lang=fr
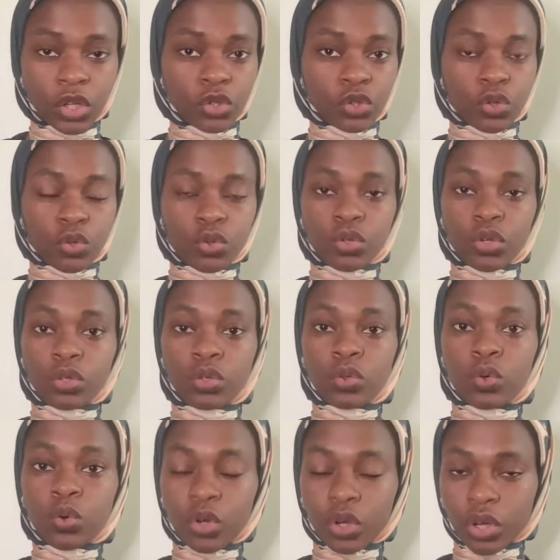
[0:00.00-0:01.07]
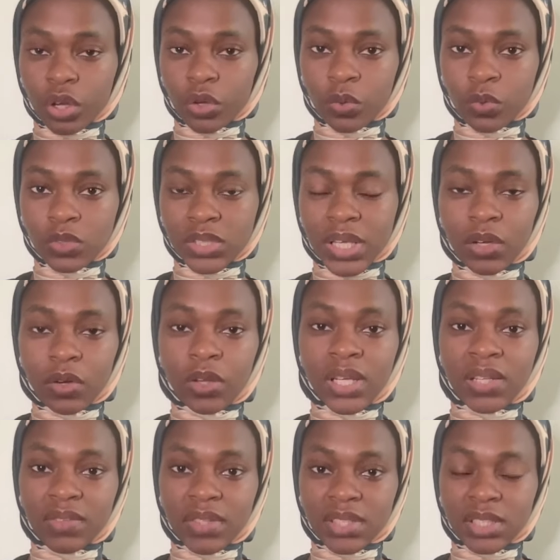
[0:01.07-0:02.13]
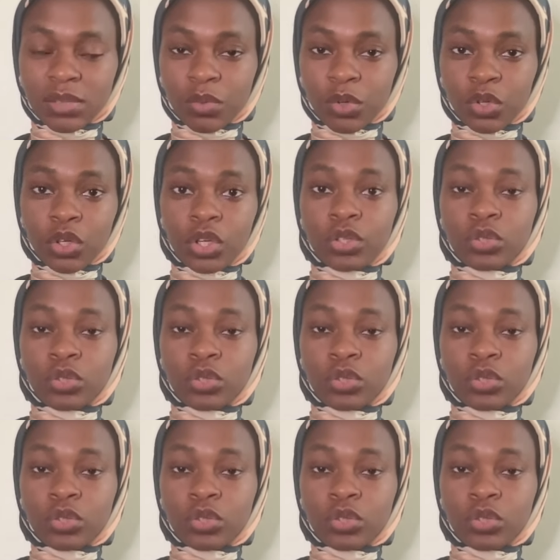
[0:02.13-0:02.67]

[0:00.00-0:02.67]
Je ne donne aucun conseil en investissement.